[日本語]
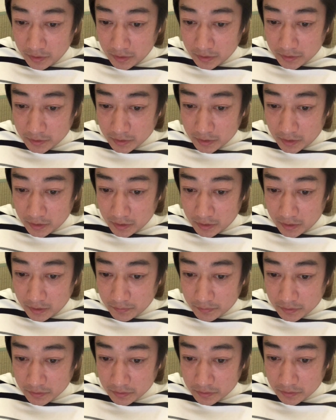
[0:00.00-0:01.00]
きな違いがあり
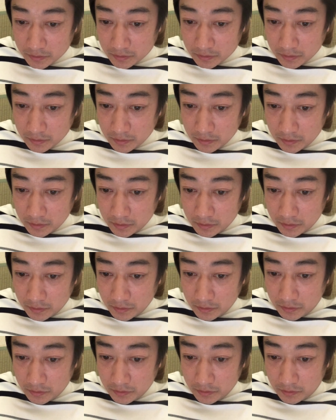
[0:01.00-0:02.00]
ます
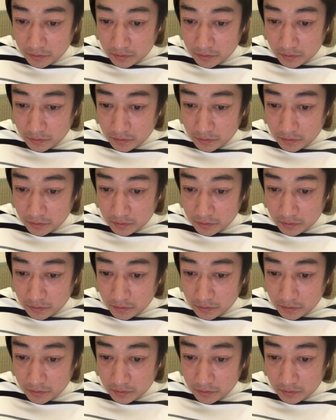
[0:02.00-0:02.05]
有